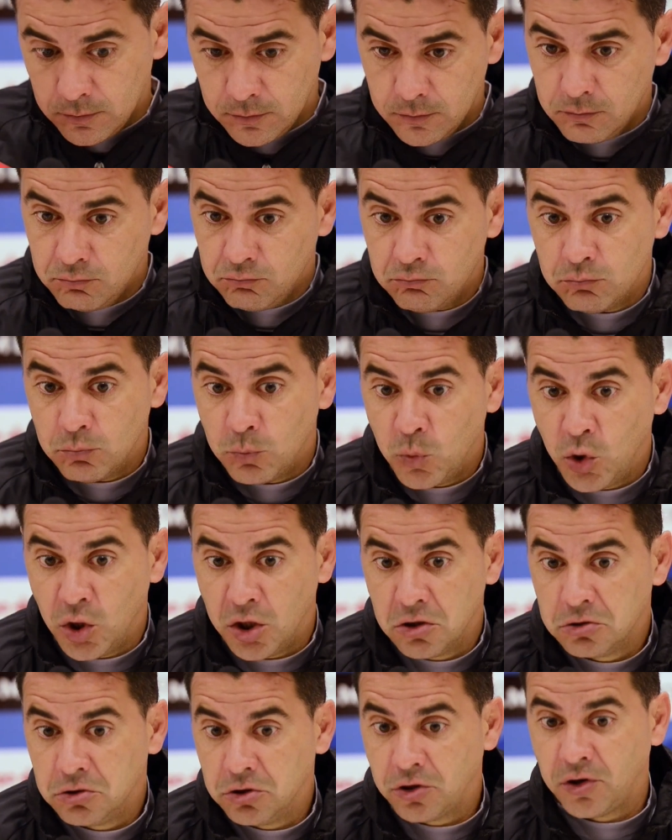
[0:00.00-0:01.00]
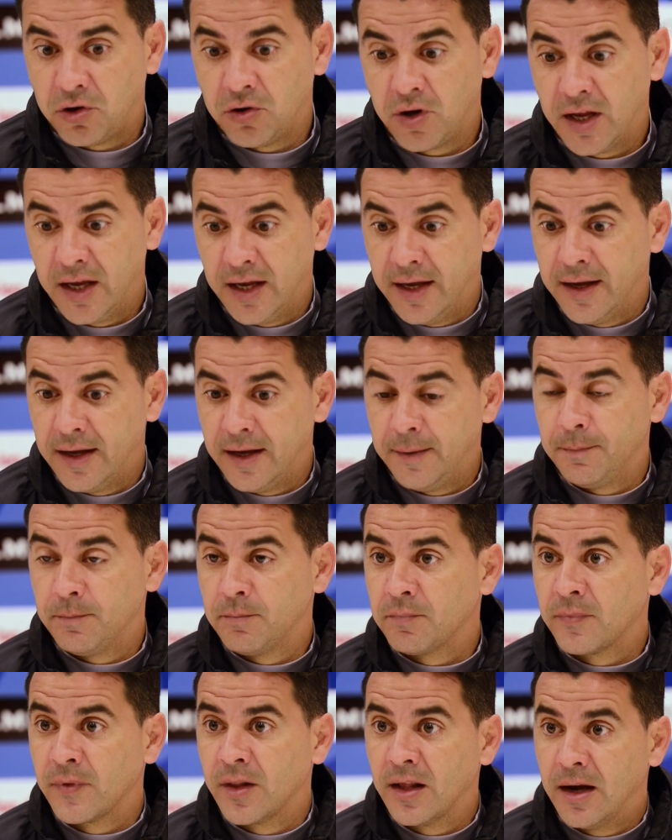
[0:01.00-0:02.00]
Mm, bueno, yo creo que,
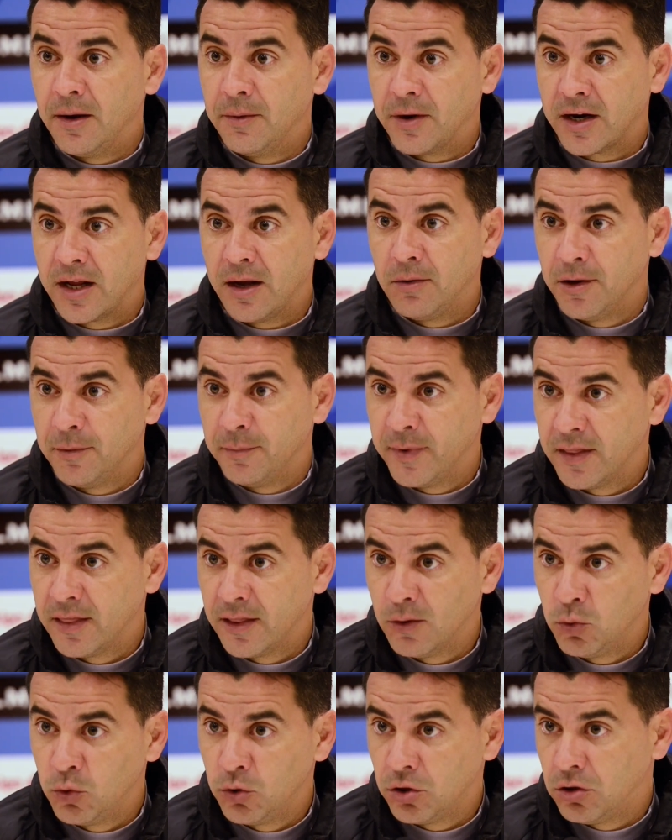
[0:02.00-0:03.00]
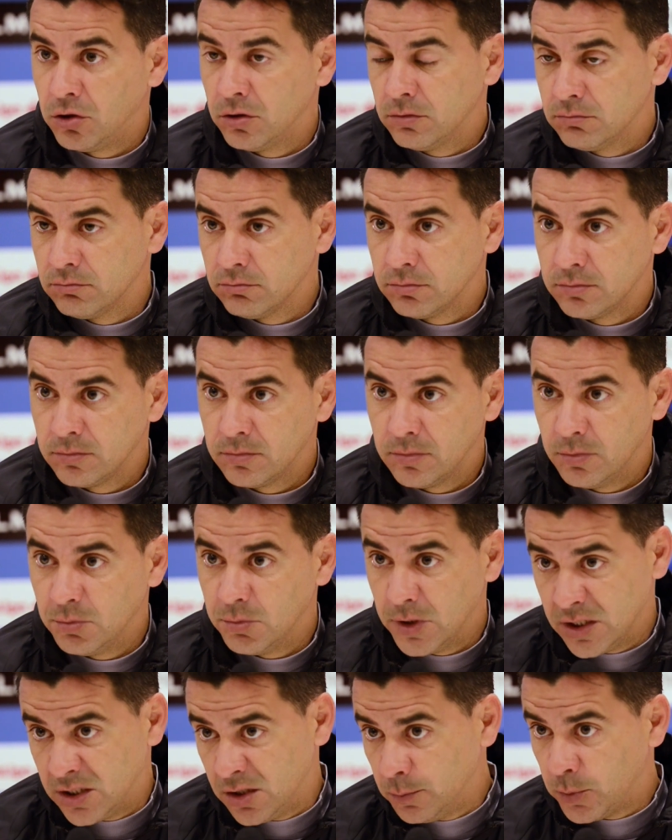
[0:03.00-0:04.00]
mm, a ver, que hablen bien de uno
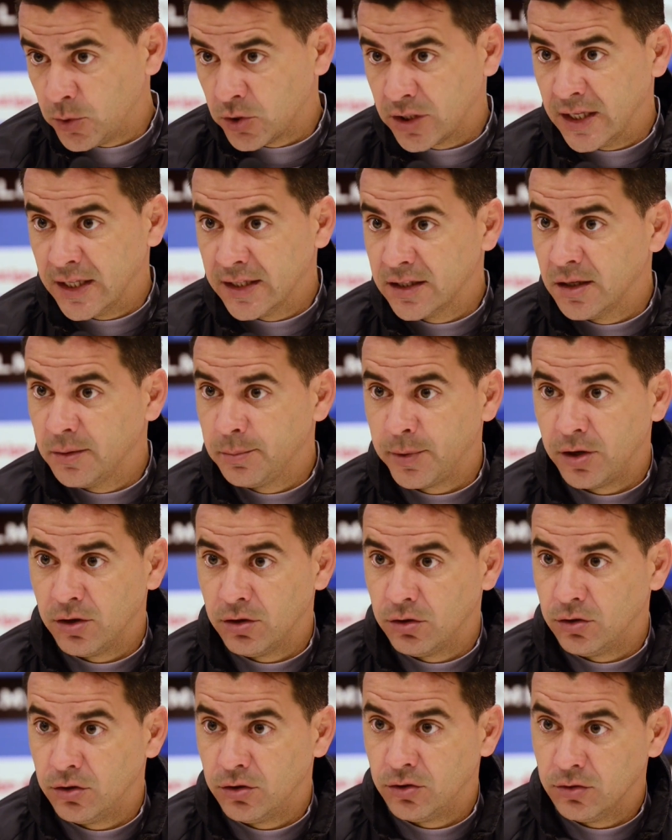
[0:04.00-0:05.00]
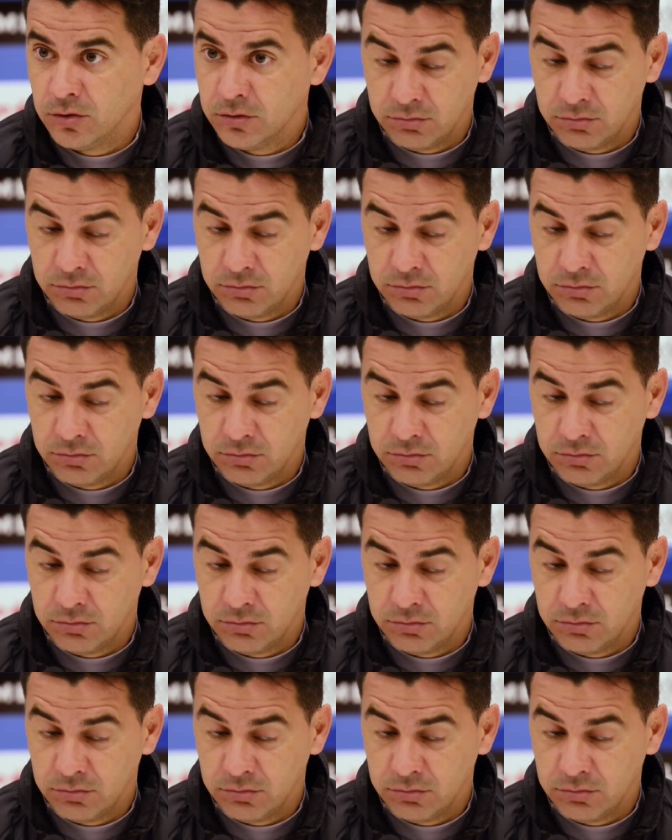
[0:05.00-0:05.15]
es importante, pero